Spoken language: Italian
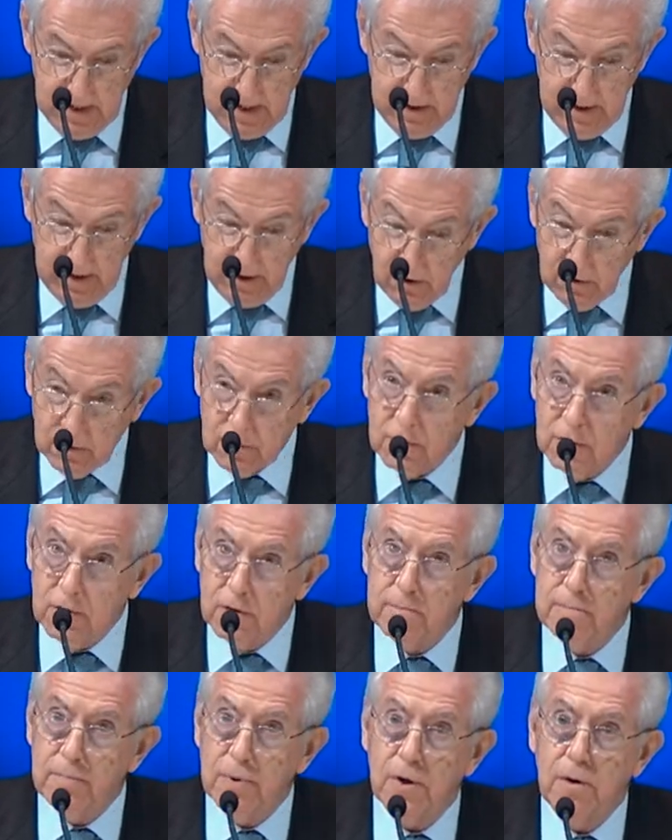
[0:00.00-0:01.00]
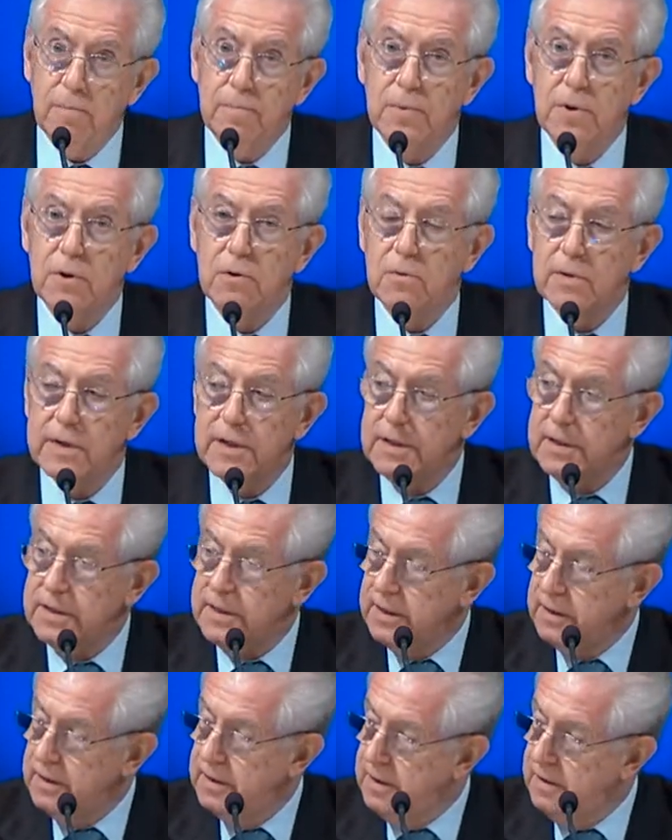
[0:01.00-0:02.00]
Ricordo proprio
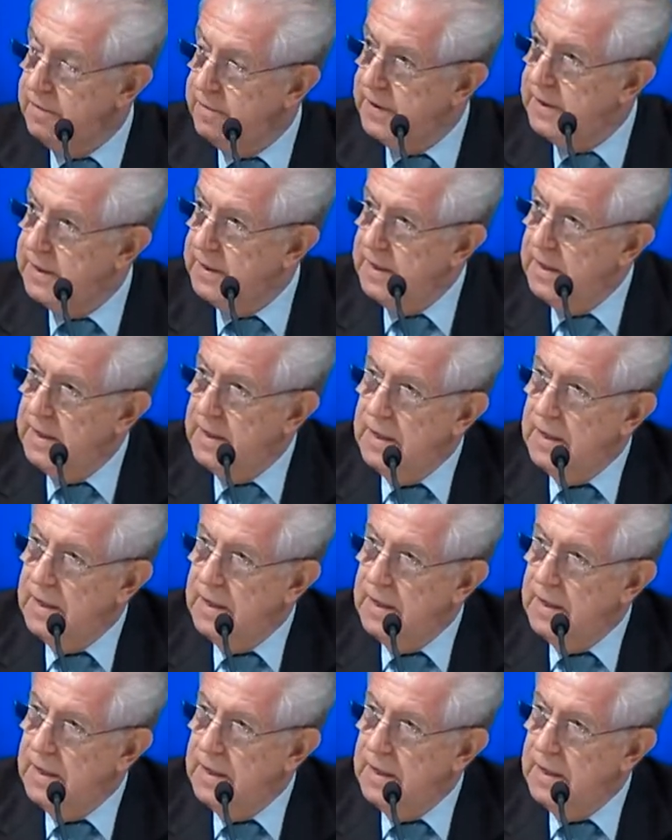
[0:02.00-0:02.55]
un'iniziativa